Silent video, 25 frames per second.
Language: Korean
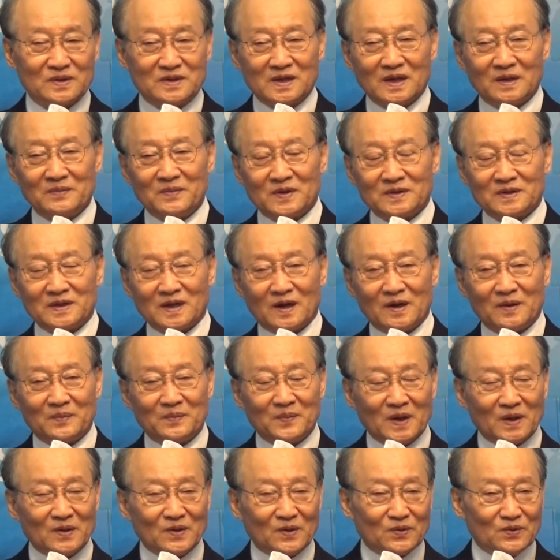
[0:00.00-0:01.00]
젊은 사람
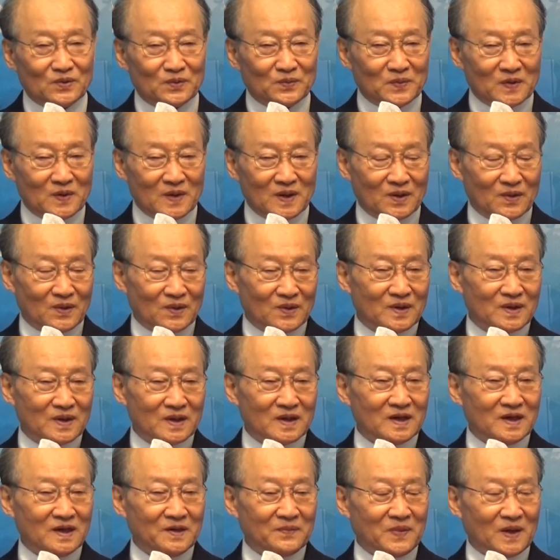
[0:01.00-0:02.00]
봐도 눈물 나고
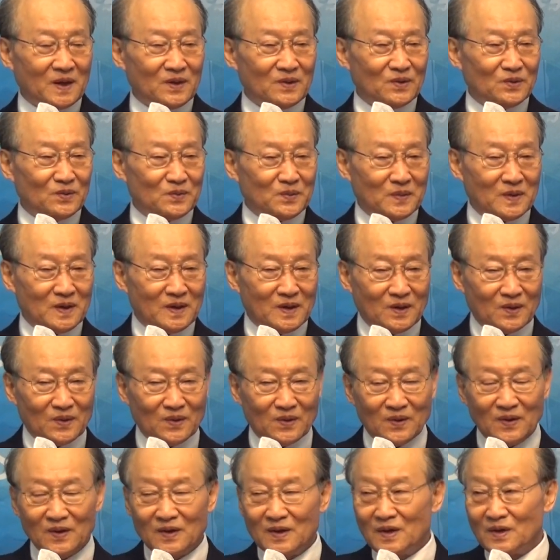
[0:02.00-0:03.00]
어린이 봐도 눈물
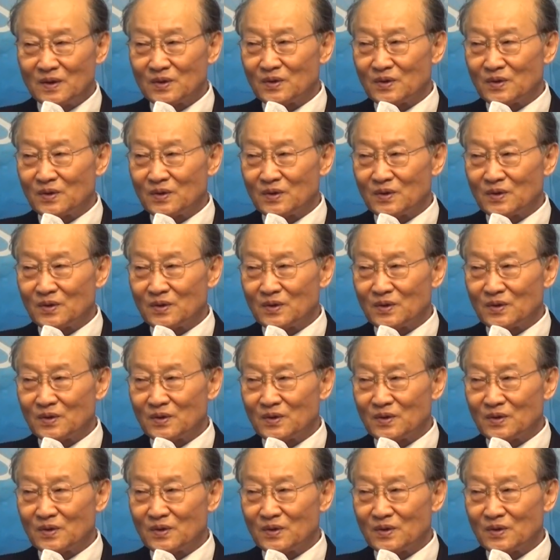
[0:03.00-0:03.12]
나고